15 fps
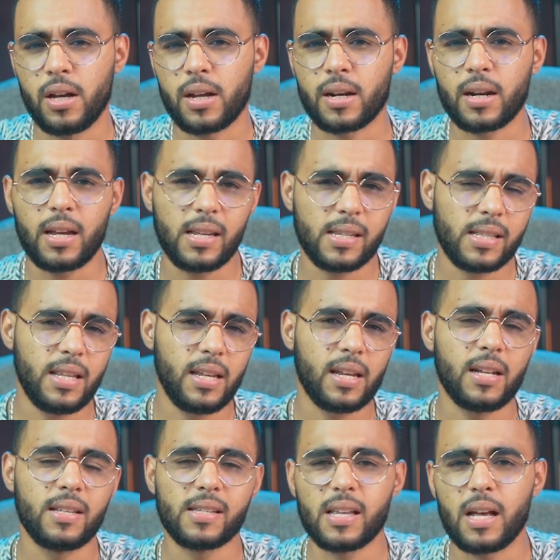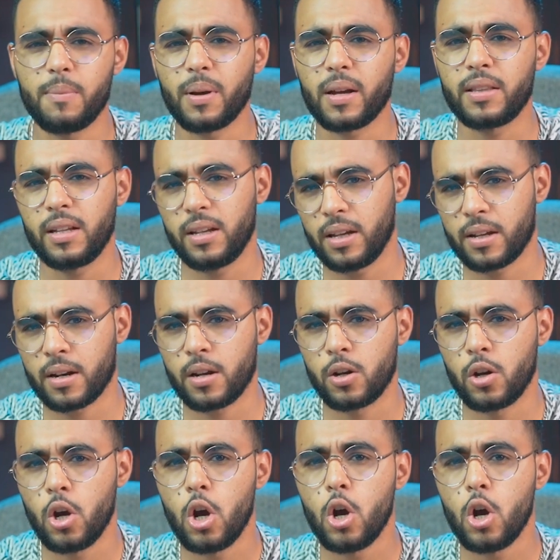الرئيس اللي كان سابق ديال ايران